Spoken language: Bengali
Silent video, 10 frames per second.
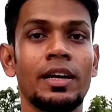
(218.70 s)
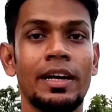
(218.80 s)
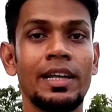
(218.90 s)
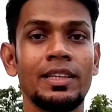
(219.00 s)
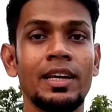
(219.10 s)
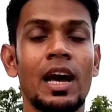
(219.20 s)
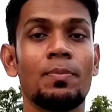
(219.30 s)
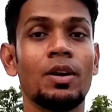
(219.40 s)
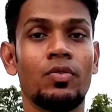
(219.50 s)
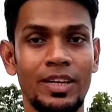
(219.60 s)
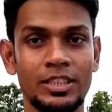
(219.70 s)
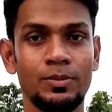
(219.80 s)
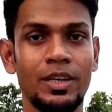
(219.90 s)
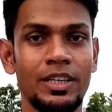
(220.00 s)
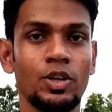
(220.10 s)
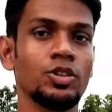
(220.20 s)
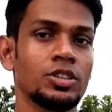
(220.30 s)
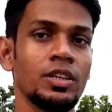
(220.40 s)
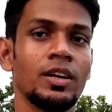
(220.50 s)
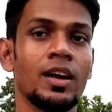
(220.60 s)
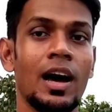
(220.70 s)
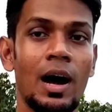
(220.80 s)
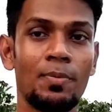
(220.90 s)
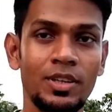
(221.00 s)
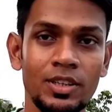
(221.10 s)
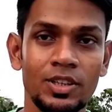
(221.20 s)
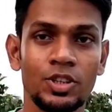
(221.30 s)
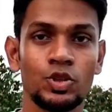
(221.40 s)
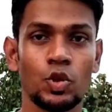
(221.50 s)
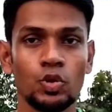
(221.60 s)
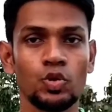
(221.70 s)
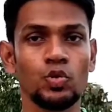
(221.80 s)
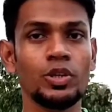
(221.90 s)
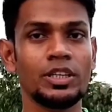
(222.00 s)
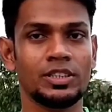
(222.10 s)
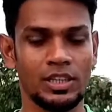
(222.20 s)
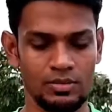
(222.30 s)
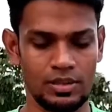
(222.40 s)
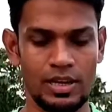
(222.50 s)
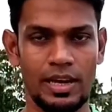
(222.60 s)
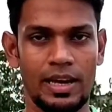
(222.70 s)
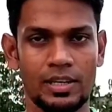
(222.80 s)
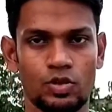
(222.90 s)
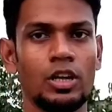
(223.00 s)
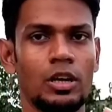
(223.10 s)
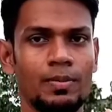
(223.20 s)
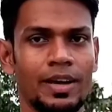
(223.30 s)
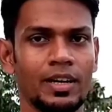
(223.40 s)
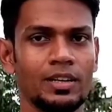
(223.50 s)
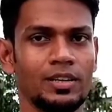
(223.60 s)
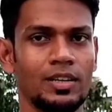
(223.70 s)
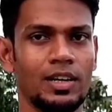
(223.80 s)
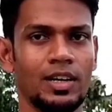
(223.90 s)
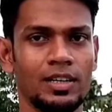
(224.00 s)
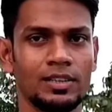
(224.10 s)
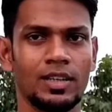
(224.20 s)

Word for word: এবং এতে আপনার ফ্লেক্সিবিলিটি হচ্ছে আপনি যত দূর ইচ্ছা অ্যাকচুয়ালি এই মাইকের